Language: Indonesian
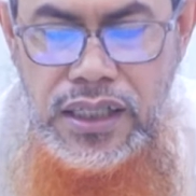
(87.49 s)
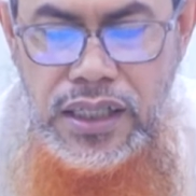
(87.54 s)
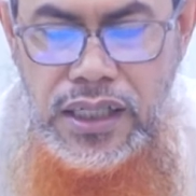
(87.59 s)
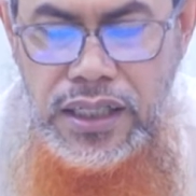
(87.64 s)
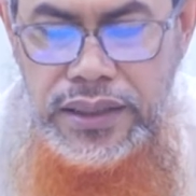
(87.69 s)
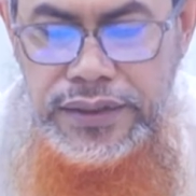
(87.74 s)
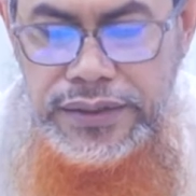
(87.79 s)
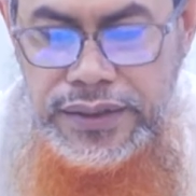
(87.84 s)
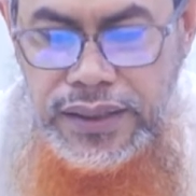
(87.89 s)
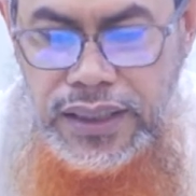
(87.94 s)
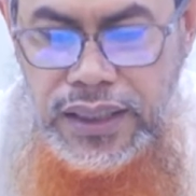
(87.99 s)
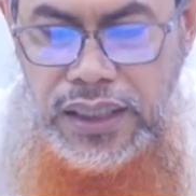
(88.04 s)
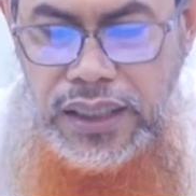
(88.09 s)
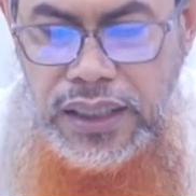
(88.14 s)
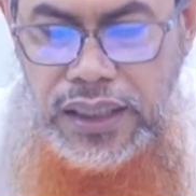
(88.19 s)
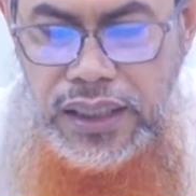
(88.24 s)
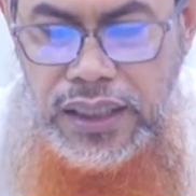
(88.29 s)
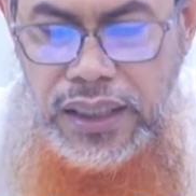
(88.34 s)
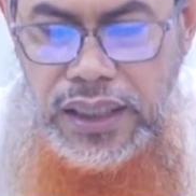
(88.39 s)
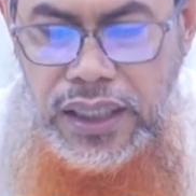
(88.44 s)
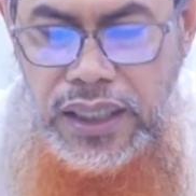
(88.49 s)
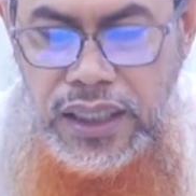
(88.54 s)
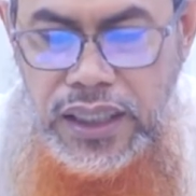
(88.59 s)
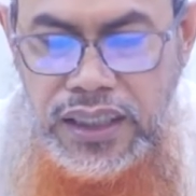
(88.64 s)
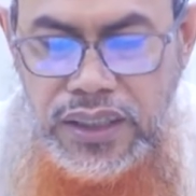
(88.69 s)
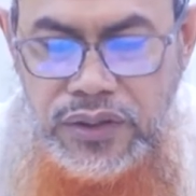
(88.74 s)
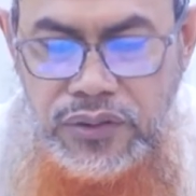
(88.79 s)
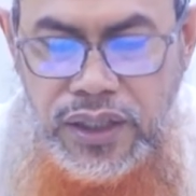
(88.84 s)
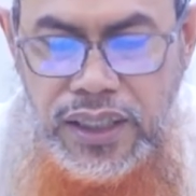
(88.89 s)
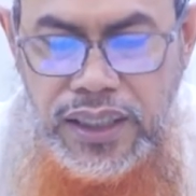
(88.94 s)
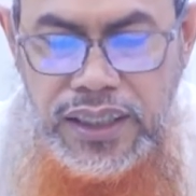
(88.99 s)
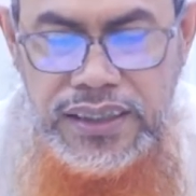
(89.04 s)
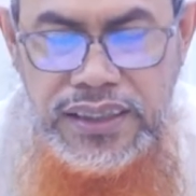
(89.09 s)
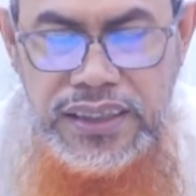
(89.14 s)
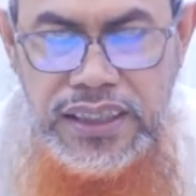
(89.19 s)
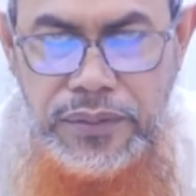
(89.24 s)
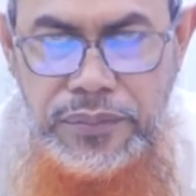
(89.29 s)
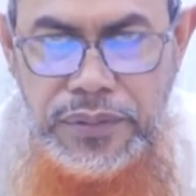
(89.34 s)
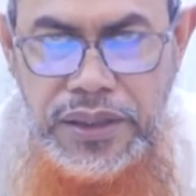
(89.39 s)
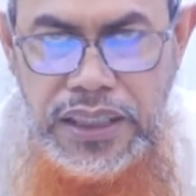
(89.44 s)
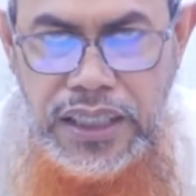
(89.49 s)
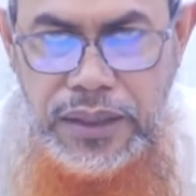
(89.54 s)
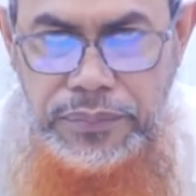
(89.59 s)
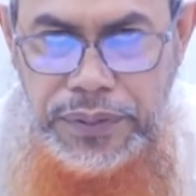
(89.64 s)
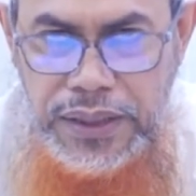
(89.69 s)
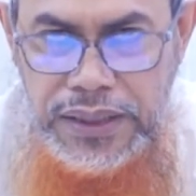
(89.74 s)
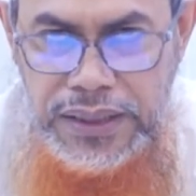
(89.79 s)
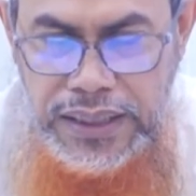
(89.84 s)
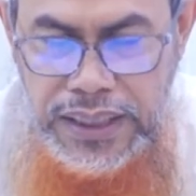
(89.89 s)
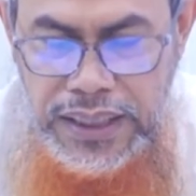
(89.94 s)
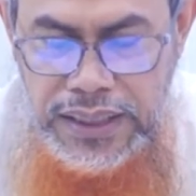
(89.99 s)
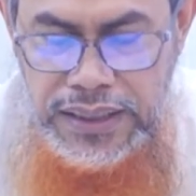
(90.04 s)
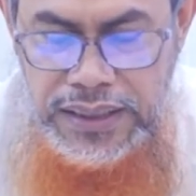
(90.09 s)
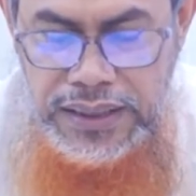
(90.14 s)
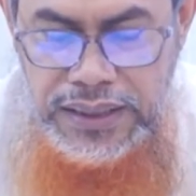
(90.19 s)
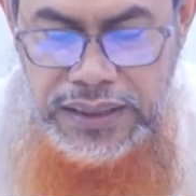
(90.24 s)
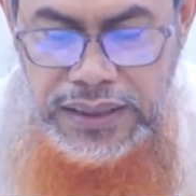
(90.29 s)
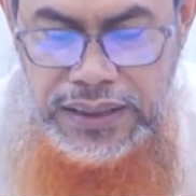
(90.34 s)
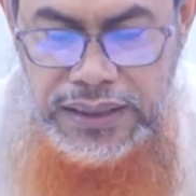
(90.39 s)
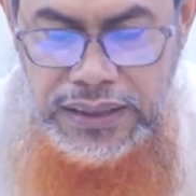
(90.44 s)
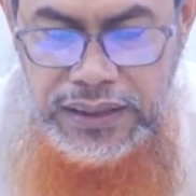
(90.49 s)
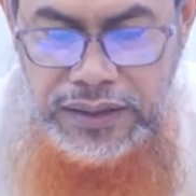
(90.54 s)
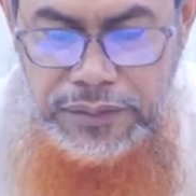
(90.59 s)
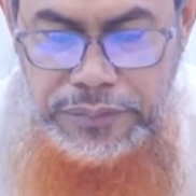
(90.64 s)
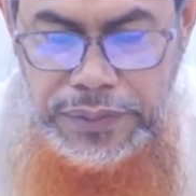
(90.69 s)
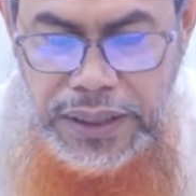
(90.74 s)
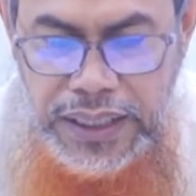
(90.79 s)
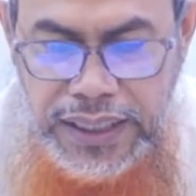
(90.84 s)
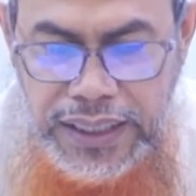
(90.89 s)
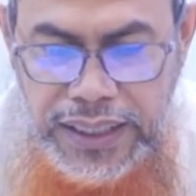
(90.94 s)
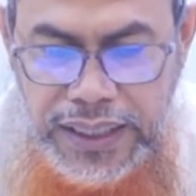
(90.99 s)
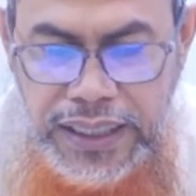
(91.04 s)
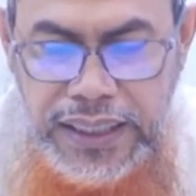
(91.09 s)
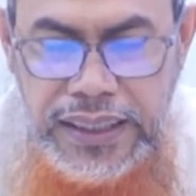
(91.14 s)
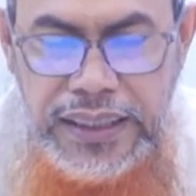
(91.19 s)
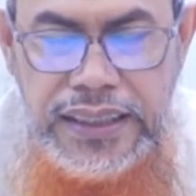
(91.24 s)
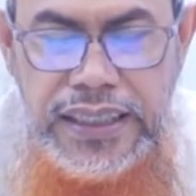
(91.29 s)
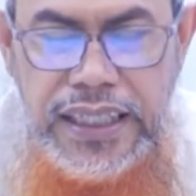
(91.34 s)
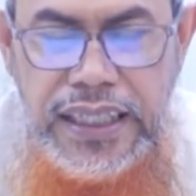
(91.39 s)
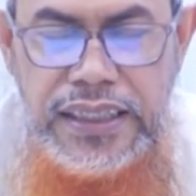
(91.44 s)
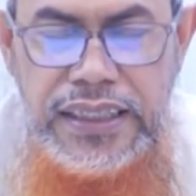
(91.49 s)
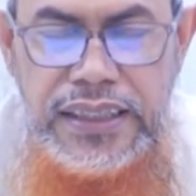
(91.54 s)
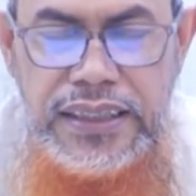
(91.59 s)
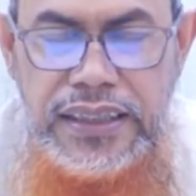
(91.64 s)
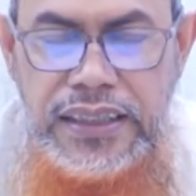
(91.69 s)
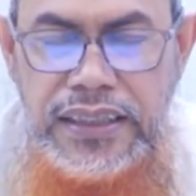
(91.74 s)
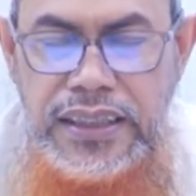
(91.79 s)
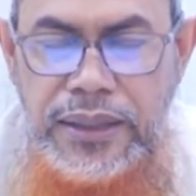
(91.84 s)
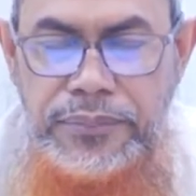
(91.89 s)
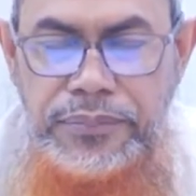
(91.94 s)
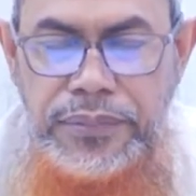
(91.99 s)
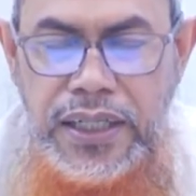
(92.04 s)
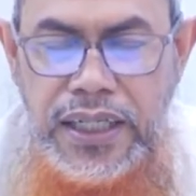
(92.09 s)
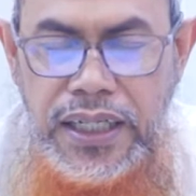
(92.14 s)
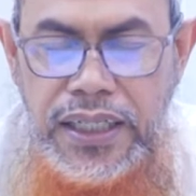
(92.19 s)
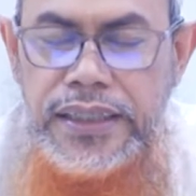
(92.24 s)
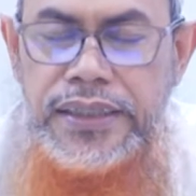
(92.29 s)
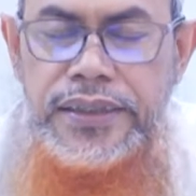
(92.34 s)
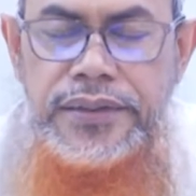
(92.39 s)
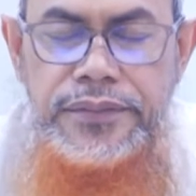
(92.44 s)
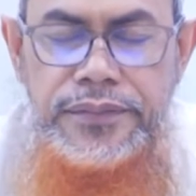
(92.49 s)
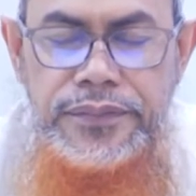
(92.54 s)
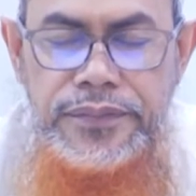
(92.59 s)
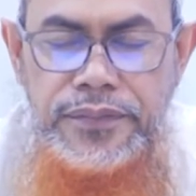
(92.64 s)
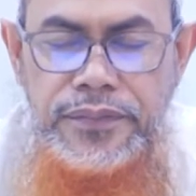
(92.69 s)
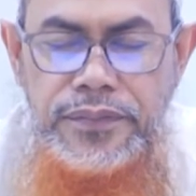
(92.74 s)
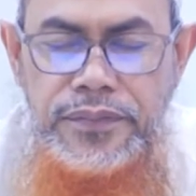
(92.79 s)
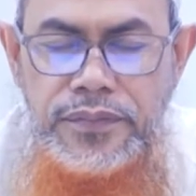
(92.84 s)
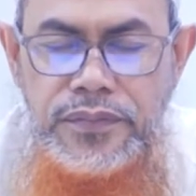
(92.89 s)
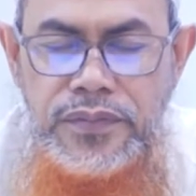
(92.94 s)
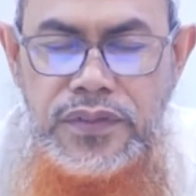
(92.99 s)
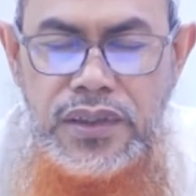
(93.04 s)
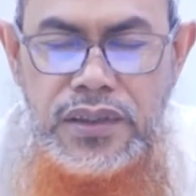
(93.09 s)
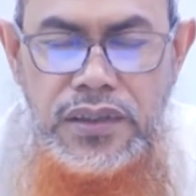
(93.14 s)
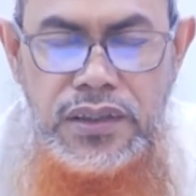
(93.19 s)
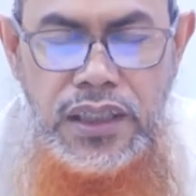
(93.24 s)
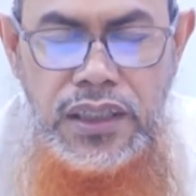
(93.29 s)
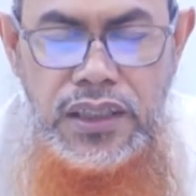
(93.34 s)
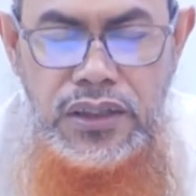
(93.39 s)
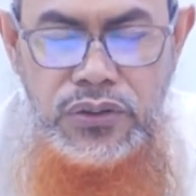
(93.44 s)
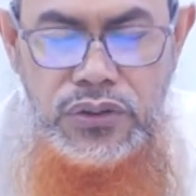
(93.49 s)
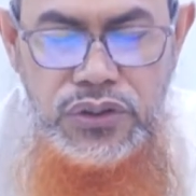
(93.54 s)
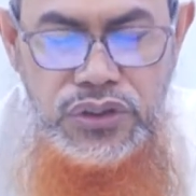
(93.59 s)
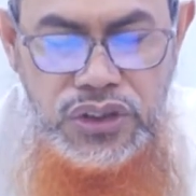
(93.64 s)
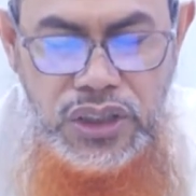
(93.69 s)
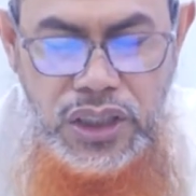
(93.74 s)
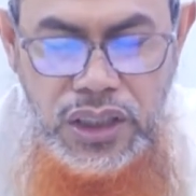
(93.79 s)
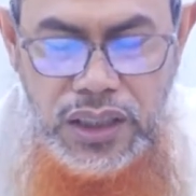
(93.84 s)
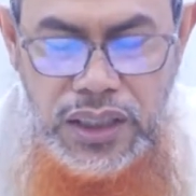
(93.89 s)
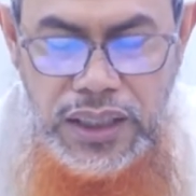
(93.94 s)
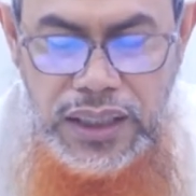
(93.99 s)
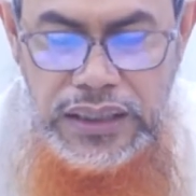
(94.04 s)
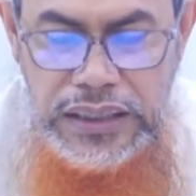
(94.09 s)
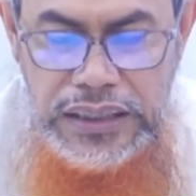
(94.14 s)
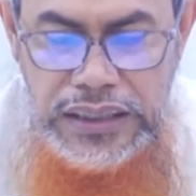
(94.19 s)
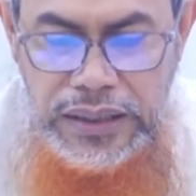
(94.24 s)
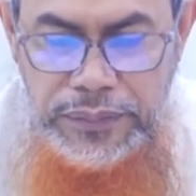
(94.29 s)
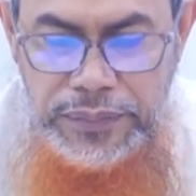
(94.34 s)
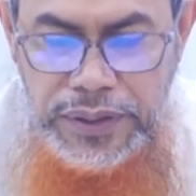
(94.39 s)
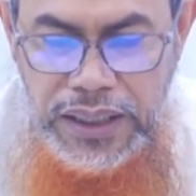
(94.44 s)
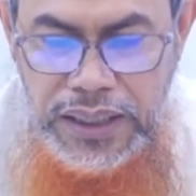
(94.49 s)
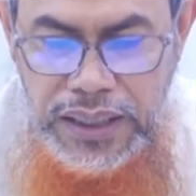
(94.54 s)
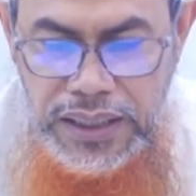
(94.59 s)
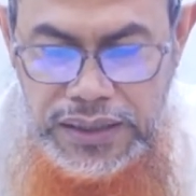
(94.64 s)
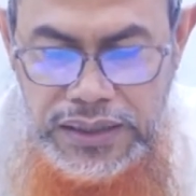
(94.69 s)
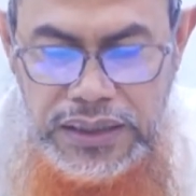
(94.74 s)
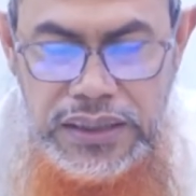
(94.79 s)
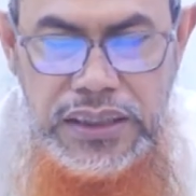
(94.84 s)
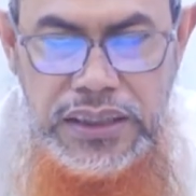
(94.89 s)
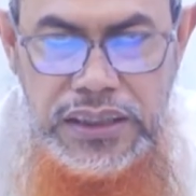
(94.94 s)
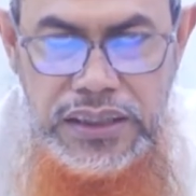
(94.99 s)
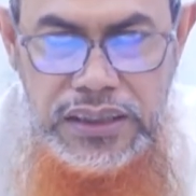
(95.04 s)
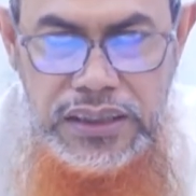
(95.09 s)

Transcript: ada ahli waris yang mendapatkan bagian yang ditetapkan dan itu insya Allah akan kita bahas